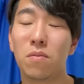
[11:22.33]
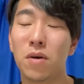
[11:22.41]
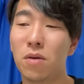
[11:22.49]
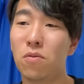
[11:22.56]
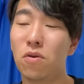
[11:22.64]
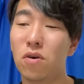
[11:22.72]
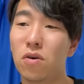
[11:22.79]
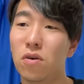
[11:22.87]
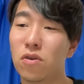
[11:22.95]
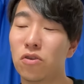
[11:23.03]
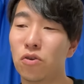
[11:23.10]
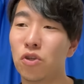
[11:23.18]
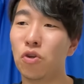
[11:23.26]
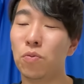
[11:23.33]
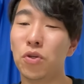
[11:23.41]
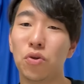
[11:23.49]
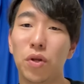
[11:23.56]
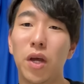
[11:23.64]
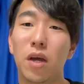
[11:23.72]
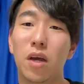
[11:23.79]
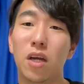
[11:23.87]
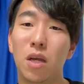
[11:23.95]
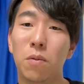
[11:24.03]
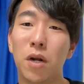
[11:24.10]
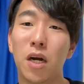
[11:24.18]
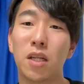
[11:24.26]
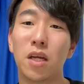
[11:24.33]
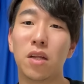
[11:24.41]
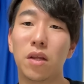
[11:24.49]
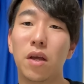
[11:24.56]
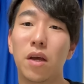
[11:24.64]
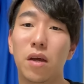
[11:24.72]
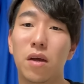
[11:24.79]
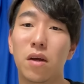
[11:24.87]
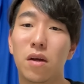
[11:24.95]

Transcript: まあでも、そっちの道をね、決められたんで、